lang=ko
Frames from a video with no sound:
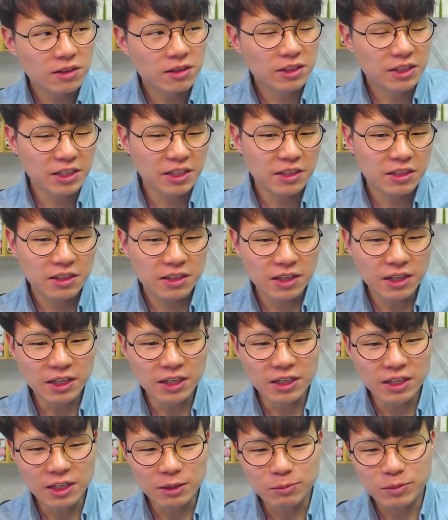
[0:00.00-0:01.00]

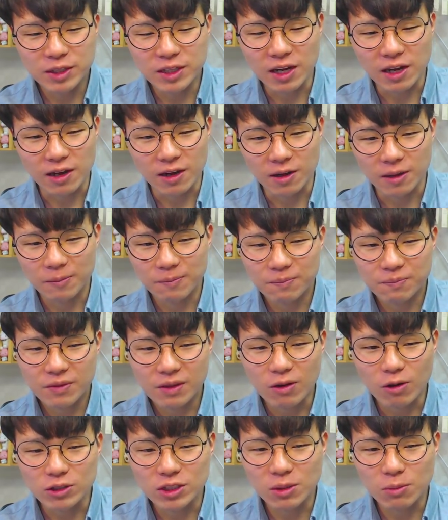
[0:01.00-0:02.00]
이끼입니다
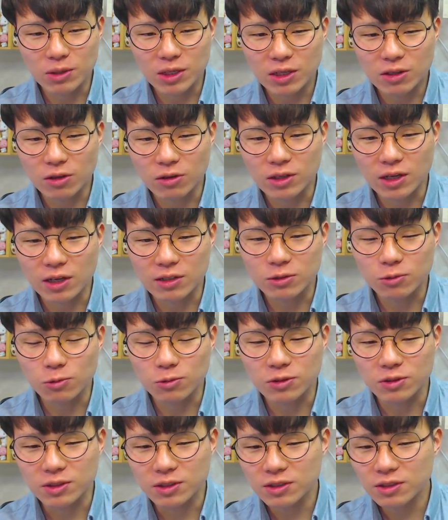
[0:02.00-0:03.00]
어제보다 더 나은
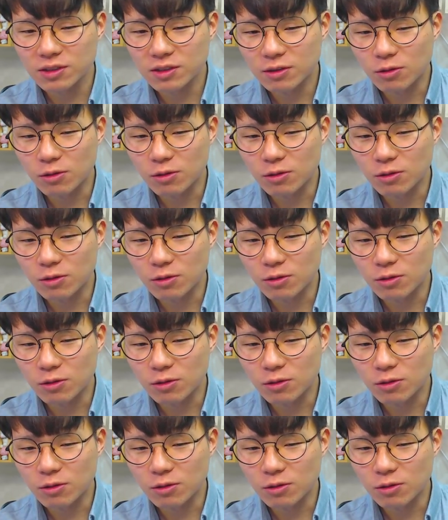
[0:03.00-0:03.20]
오늘,